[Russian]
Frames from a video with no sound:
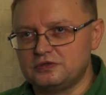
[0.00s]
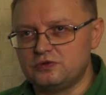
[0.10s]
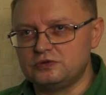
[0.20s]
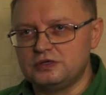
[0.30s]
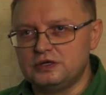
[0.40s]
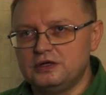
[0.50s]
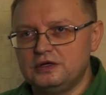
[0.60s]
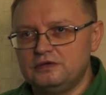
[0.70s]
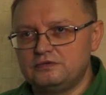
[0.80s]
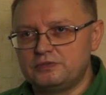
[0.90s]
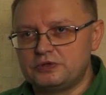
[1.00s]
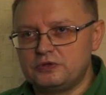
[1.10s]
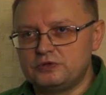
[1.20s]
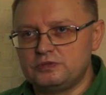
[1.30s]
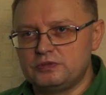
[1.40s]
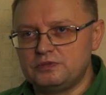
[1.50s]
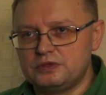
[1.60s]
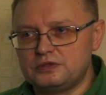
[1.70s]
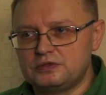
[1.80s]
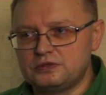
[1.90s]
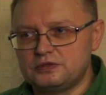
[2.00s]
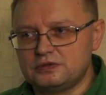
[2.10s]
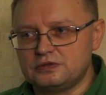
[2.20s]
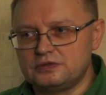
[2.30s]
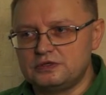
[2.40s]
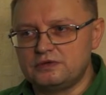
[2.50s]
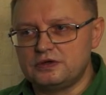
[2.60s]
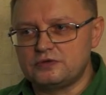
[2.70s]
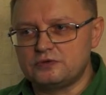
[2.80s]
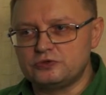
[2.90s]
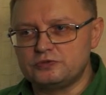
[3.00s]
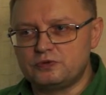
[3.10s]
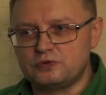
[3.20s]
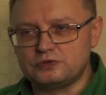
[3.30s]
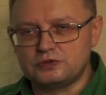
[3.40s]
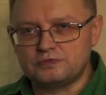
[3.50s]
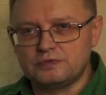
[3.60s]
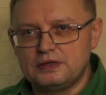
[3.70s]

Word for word: Но он в определенный момент э, одевается очень просто.